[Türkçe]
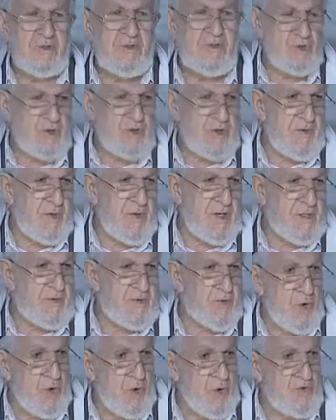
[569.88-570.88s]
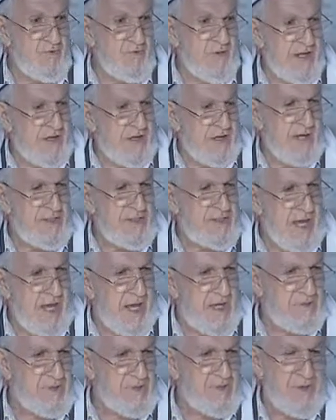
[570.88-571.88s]
Nüşirvan'ın oğlu Veliaht
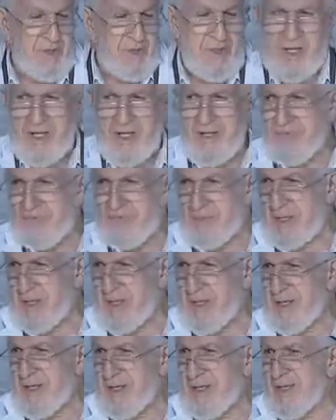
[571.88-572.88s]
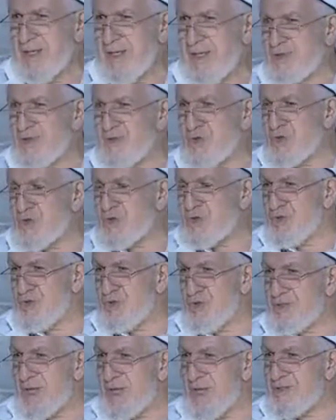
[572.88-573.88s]
gelmiş oraya.
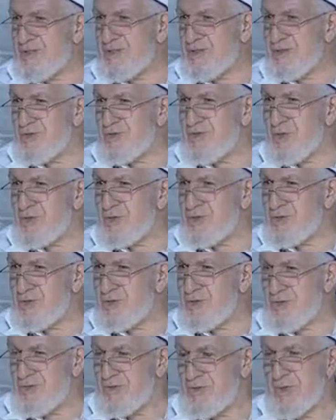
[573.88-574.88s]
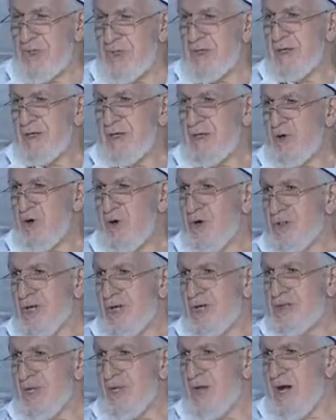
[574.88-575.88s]
Dostu otelci onun dostu.
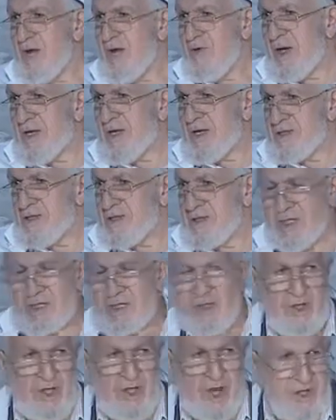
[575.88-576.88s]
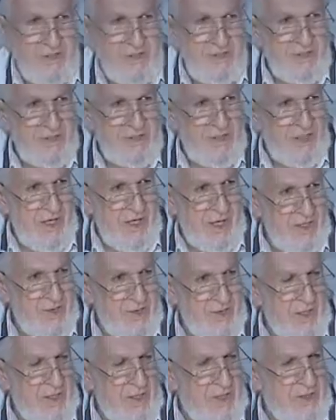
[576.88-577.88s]
Oradan da ava gidecek. Altında da
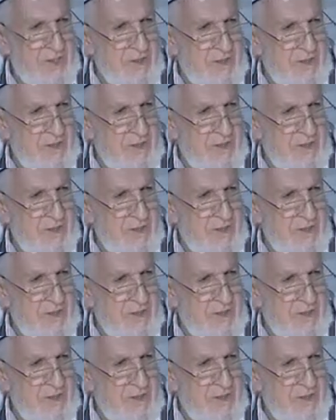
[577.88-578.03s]
at var,